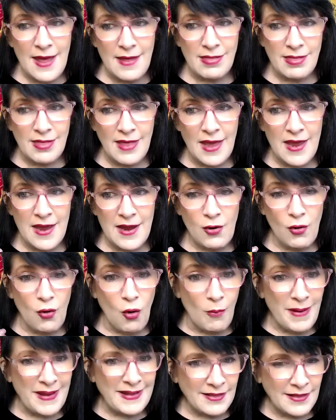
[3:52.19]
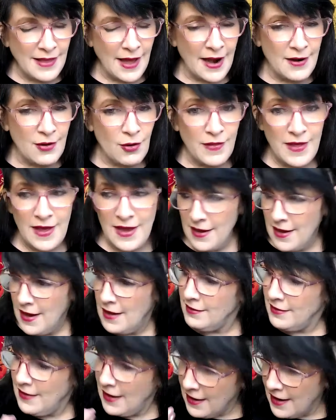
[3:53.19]
este comentario
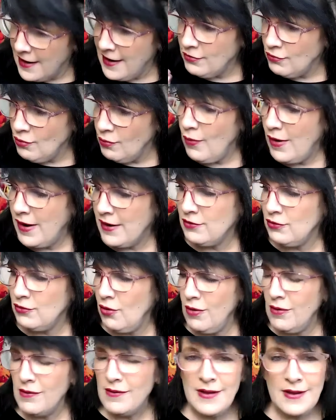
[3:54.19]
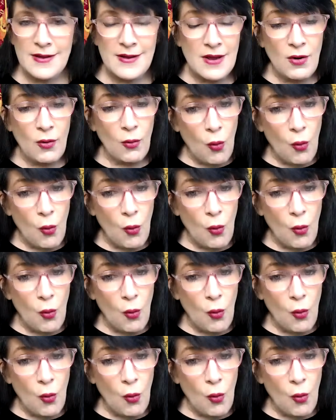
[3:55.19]
de enterrar a tu muerto,